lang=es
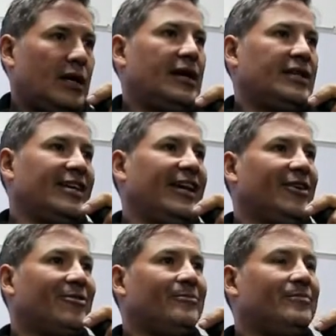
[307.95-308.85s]
en el
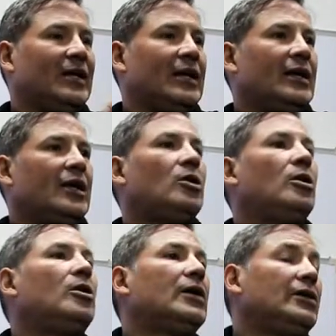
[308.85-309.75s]
chaleco y
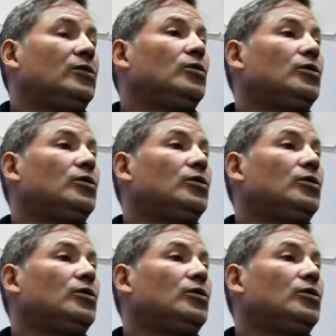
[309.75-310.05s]
coloques